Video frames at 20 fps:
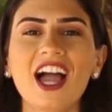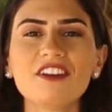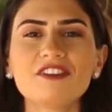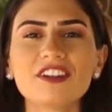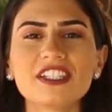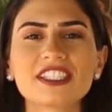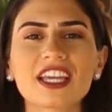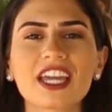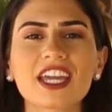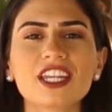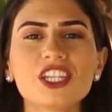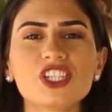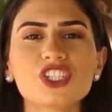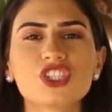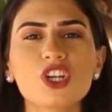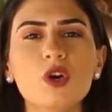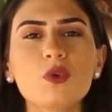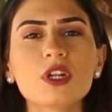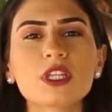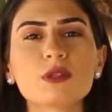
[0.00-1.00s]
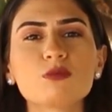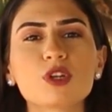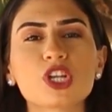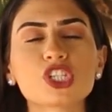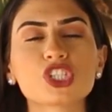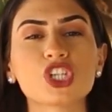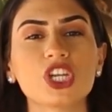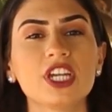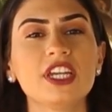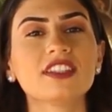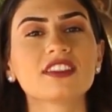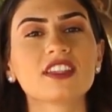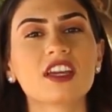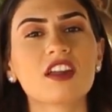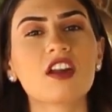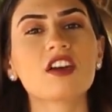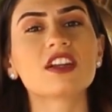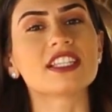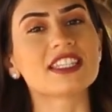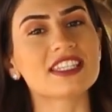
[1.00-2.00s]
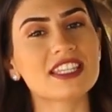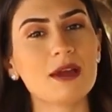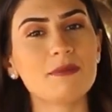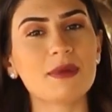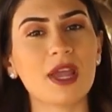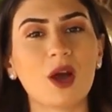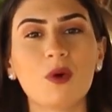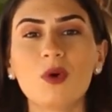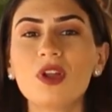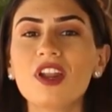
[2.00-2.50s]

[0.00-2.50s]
حفل تخريج دورة مرشحي الطيران السابعة